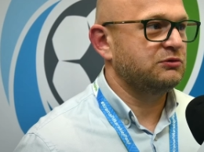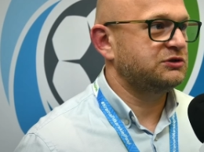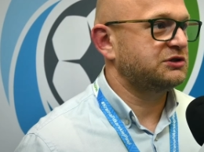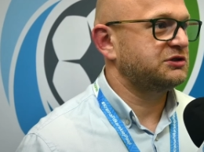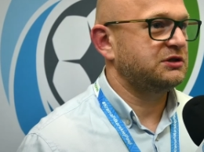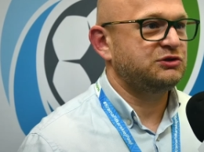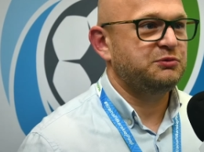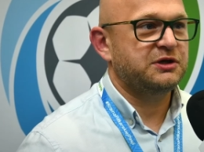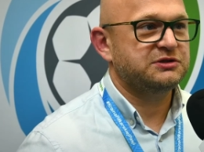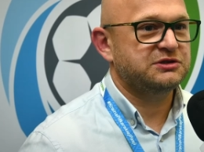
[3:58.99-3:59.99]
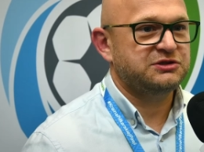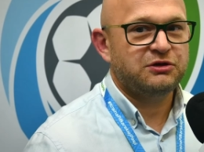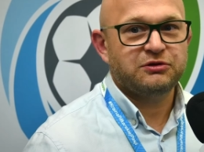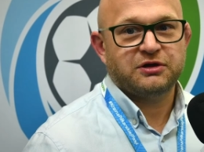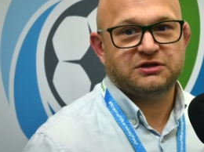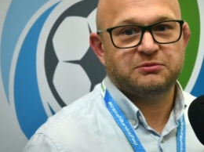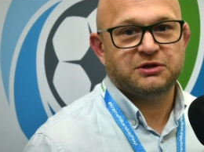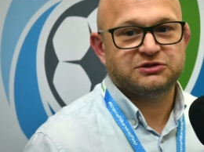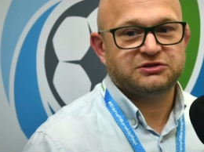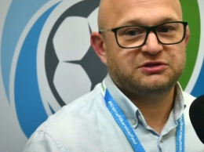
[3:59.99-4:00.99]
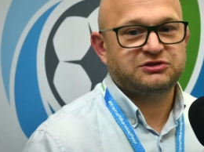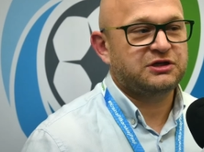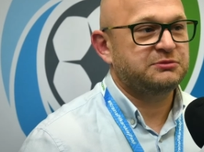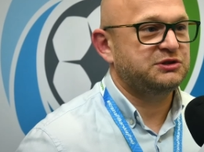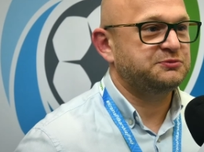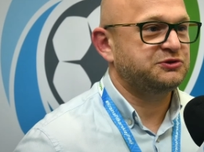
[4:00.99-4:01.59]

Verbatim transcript: Ludzie zaczynają się ubierać na zielono na te mecze, zaczynają się